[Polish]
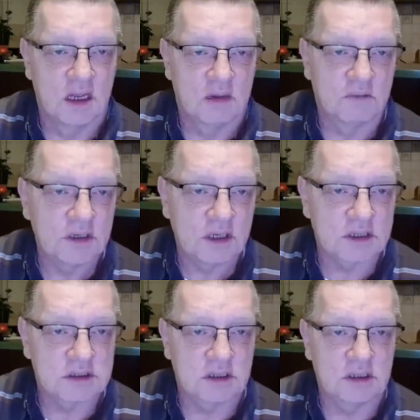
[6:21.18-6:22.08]
bo
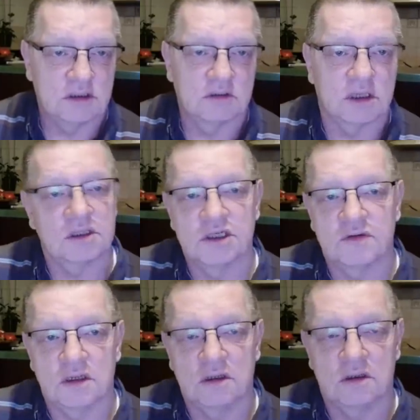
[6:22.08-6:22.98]
inaczej to taki
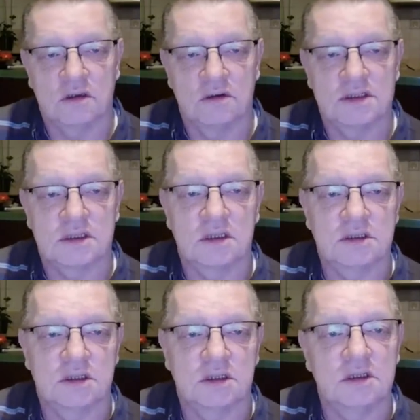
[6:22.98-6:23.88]
świadek koronny staje
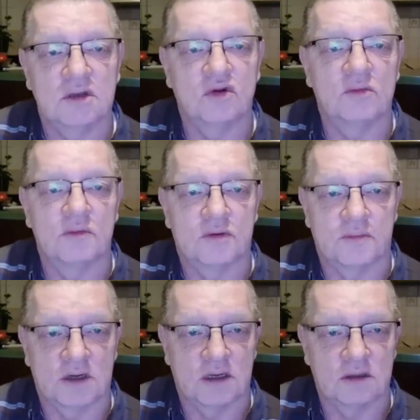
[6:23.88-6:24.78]
się jedynie tubą
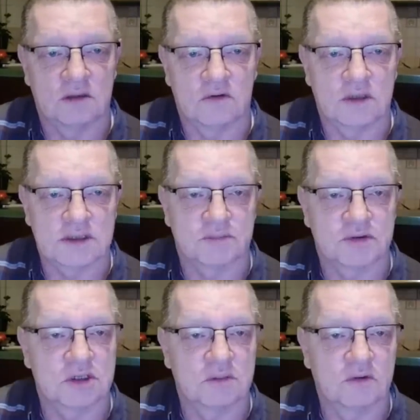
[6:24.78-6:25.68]
propagandową na
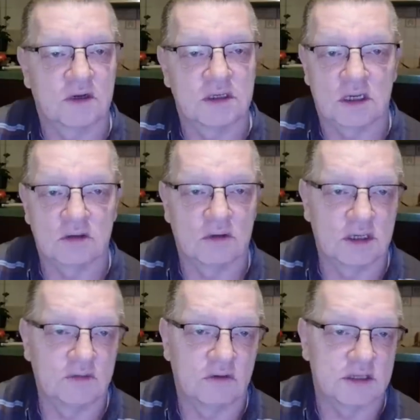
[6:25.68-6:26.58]
zapotrzebowanie
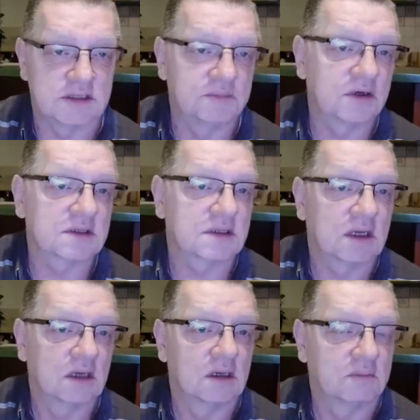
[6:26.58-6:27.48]
aktualnej władzy. Proste.
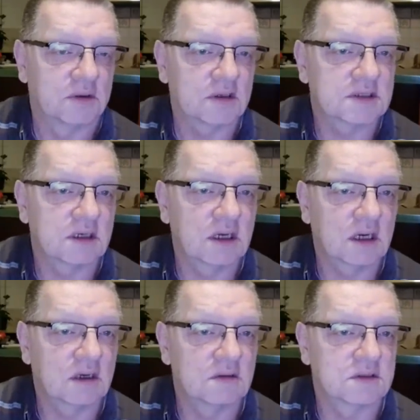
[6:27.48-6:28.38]
Proste
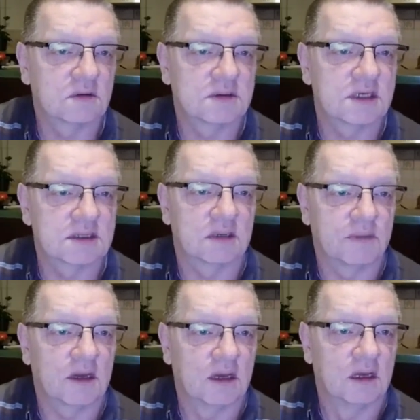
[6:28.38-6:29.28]
jak konstrukcja
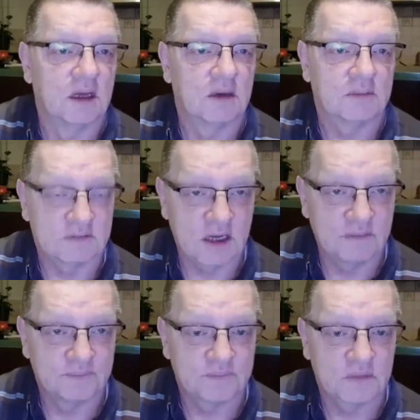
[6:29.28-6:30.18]
cepa.
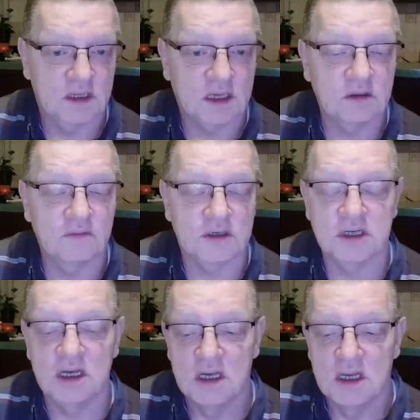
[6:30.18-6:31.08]
Prawda? Tak to
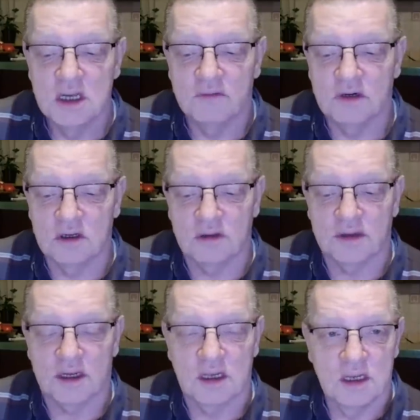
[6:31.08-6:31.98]
właśnie
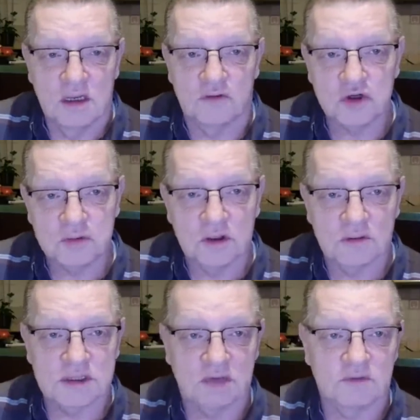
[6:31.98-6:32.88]
wygląda. Wróćmy do
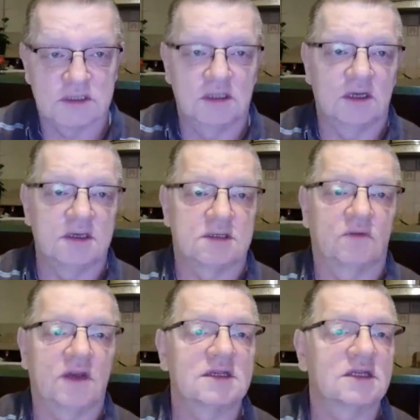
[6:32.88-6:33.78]
ustawy o
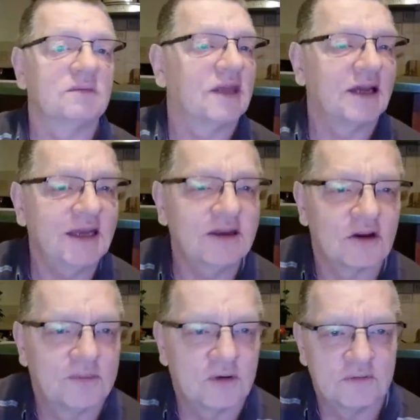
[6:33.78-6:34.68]
sygnalistów. Ja jestem daleki
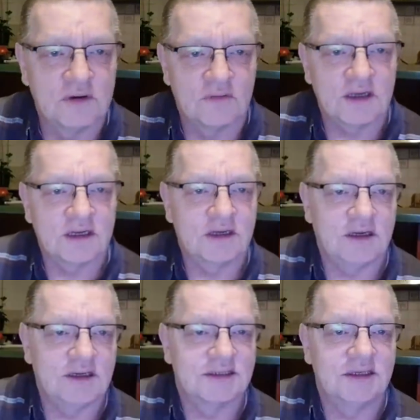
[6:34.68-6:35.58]
od porównywania
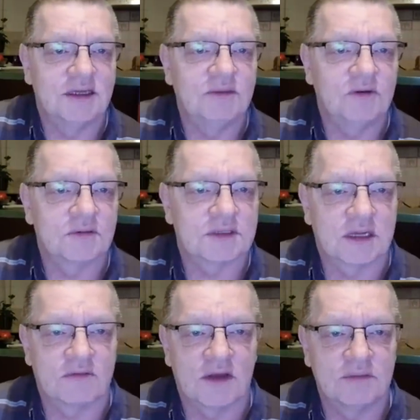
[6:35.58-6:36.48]
jej z innymi
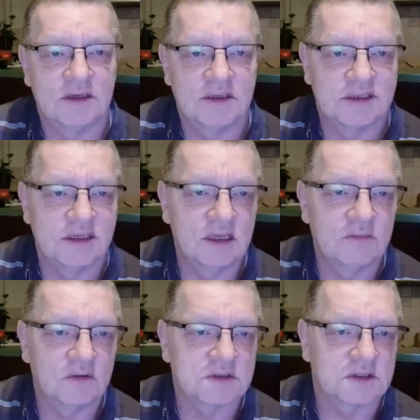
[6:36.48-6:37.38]
ustawami, z
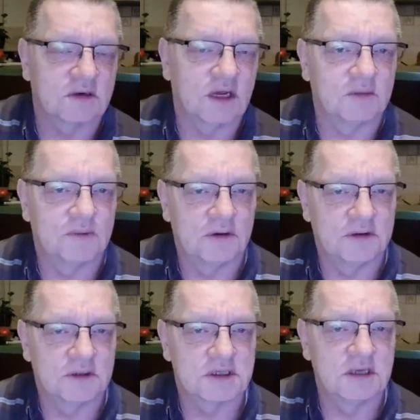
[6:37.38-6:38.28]
innymi ustrojami
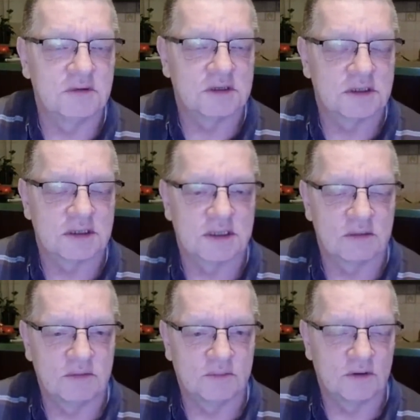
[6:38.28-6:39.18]
politycznymi czy
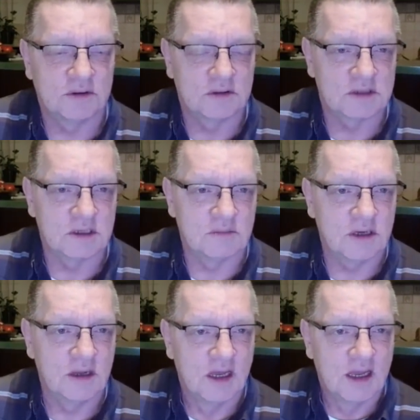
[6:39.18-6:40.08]
systemami
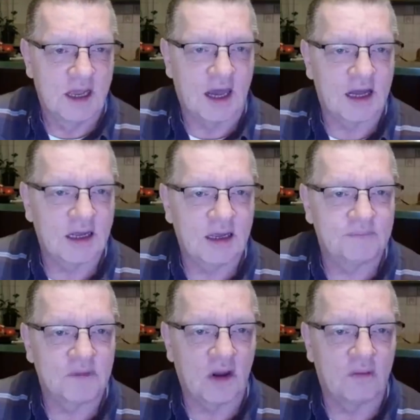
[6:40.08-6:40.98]
politycznymi, ale
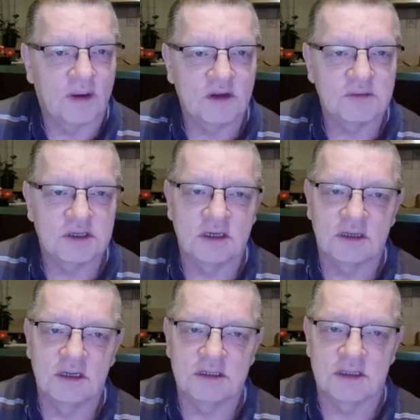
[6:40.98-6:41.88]
obawiam się
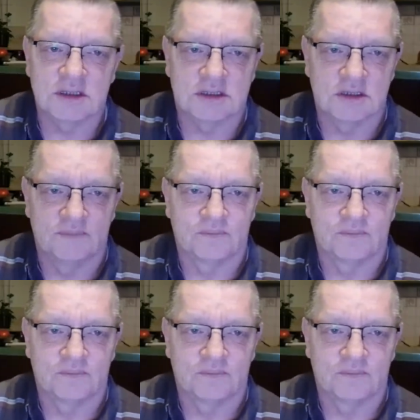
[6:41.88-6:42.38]
jednej rzeczy,